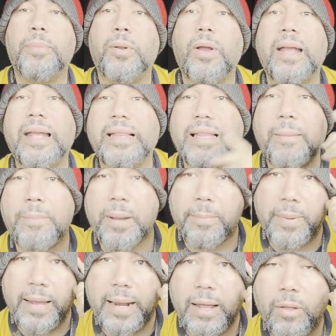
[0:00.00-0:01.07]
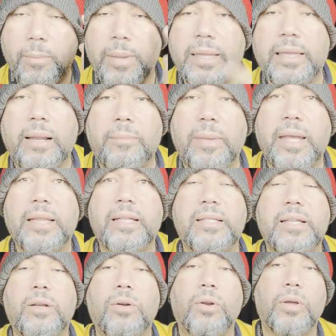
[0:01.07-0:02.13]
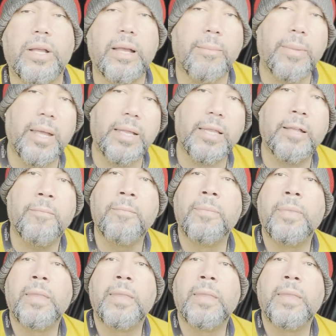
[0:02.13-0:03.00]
pero hay que estar preparado mentalmente, psicológicamente,